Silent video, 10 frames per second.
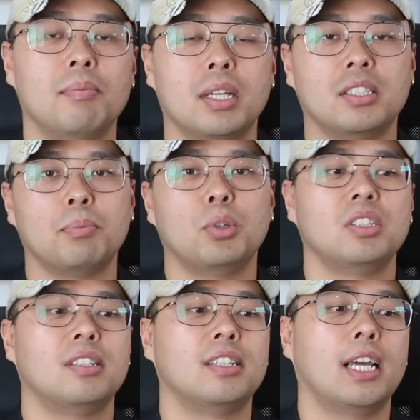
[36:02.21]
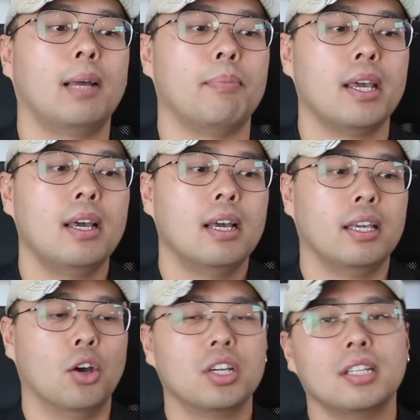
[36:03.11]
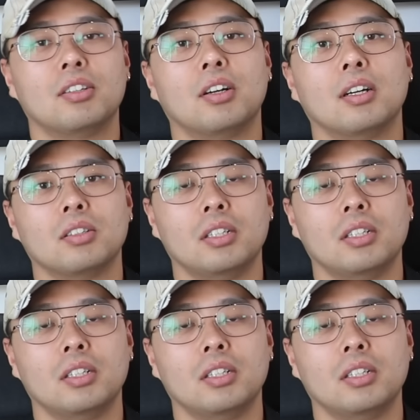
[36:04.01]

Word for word: 네, 챗봇이 있는데 여기에 들어가서